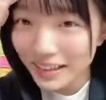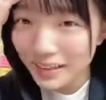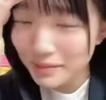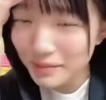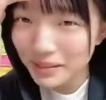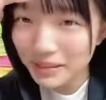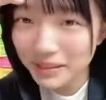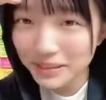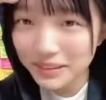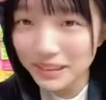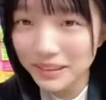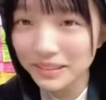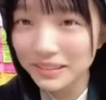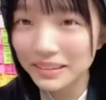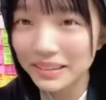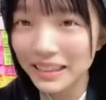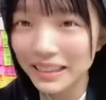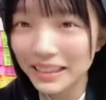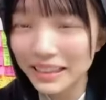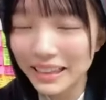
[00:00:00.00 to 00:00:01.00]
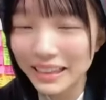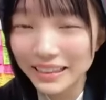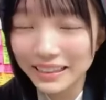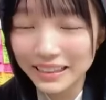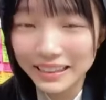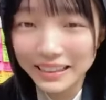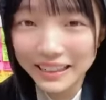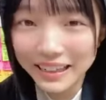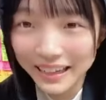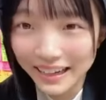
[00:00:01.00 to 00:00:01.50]
味噌汁が苦手
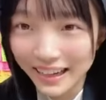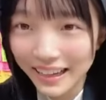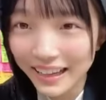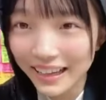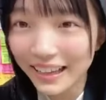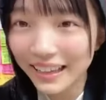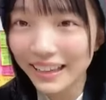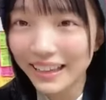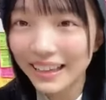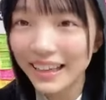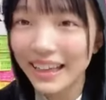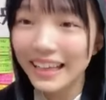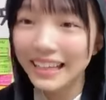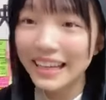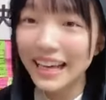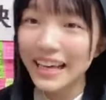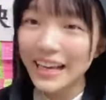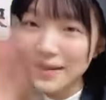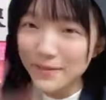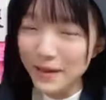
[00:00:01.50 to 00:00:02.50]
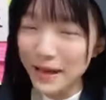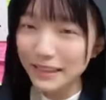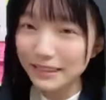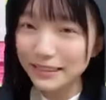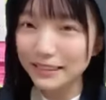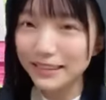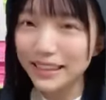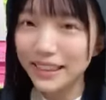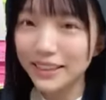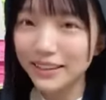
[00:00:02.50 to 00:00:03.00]
だからいや今は
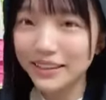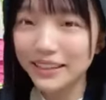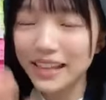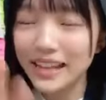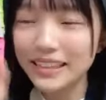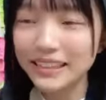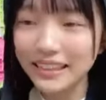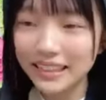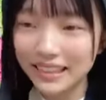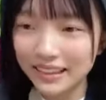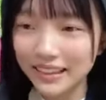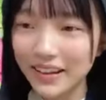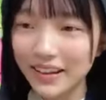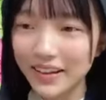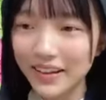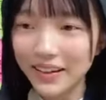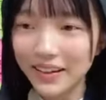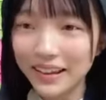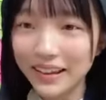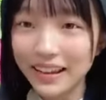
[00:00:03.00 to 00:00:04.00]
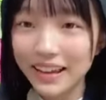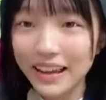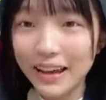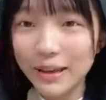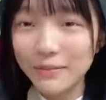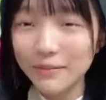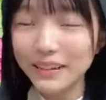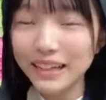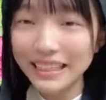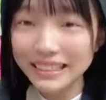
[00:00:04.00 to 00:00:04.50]
そんなことないんだけど
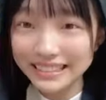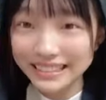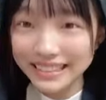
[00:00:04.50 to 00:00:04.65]
昔